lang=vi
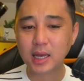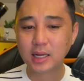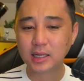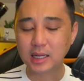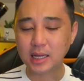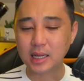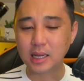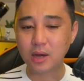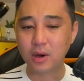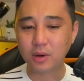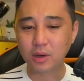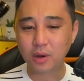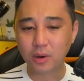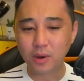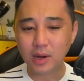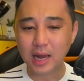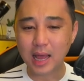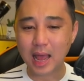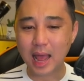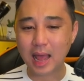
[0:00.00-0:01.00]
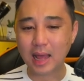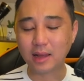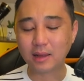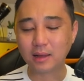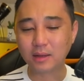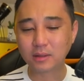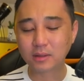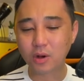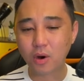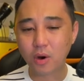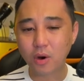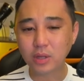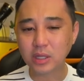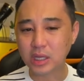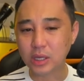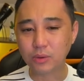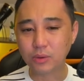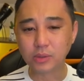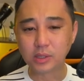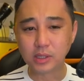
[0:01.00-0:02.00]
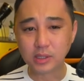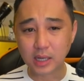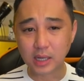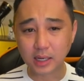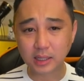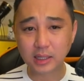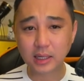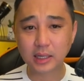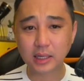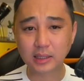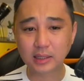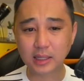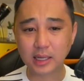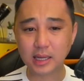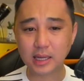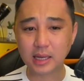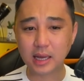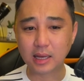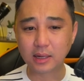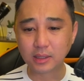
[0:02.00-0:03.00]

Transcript: thì họ nói là có nhiều người Nhật đó thì à,